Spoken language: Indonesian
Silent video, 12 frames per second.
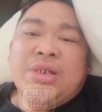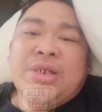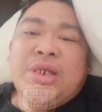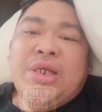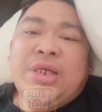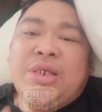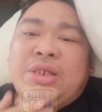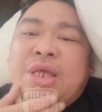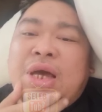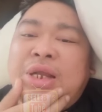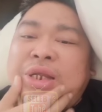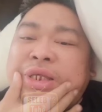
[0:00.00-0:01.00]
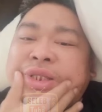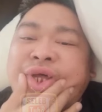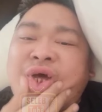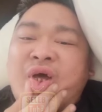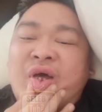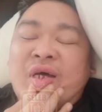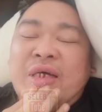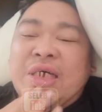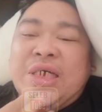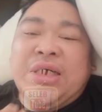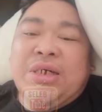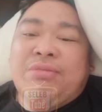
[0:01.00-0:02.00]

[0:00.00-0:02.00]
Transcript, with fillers: Jadi jangan kita uh,